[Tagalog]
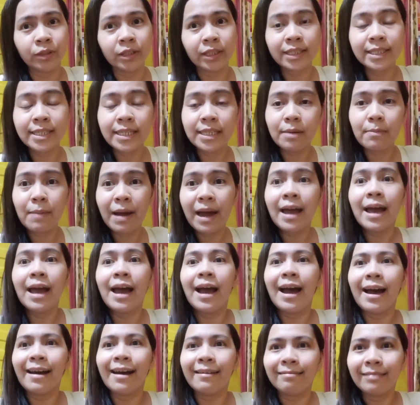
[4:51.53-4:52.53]
Kasi 'di ba,
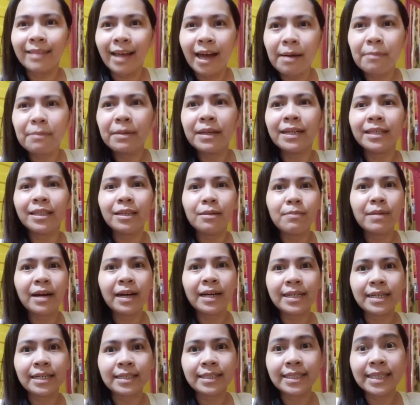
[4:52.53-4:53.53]
ang dami na ding
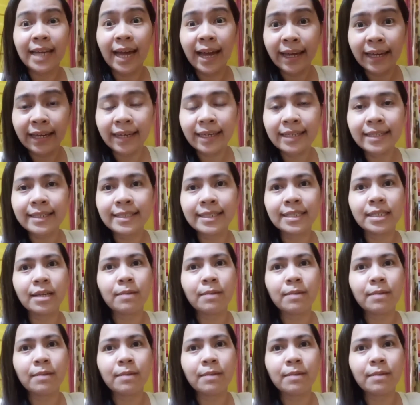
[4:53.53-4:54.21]
mga signs,